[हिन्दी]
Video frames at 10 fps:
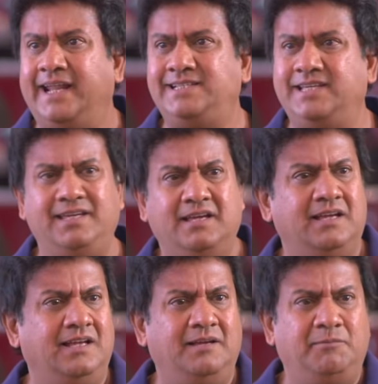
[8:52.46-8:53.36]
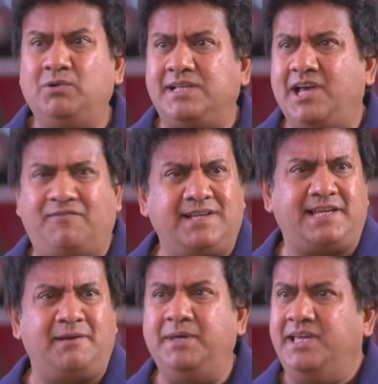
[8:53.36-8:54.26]
अरे नहीं जी वहां से
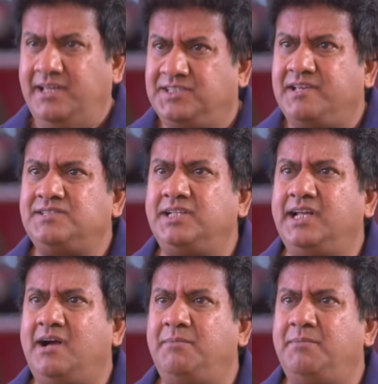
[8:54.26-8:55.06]
आवाज आई मेरे को इसके से